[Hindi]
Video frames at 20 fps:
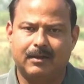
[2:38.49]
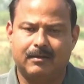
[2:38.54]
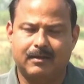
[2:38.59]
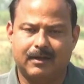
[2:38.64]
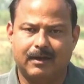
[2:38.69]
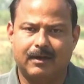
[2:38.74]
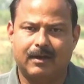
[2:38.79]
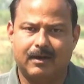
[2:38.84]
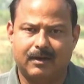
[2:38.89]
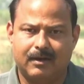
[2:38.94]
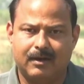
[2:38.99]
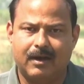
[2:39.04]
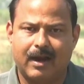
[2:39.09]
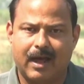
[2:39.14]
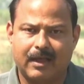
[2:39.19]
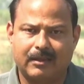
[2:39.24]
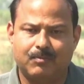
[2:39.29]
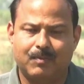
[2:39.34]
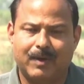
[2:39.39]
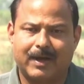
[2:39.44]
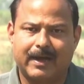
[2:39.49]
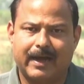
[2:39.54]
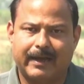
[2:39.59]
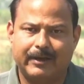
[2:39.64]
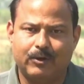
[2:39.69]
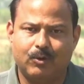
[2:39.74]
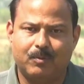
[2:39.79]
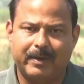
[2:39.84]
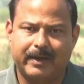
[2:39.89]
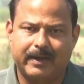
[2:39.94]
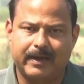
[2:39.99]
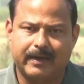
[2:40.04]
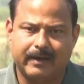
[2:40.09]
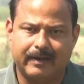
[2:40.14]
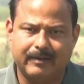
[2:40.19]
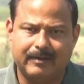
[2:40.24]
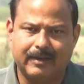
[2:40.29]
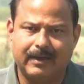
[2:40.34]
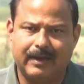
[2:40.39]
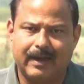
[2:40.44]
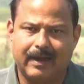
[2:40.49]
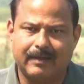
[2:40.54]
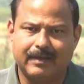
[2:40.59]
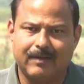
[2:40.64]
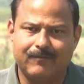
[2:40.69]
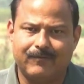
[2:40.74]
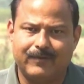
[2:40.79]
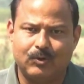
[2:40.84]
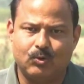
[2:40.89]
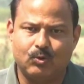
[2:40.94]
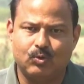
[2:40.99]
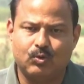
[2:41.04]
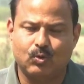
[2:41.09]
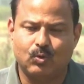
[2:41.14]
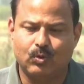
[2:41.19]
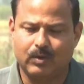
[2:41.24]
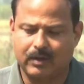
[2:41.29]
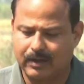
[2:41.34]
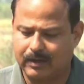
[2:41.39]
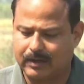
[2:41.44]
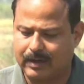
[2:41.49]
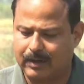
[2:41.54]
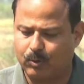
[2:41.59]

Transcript: संगठनात्मक कार्यों में कर रही थी लिहाजा विनोद सोनकर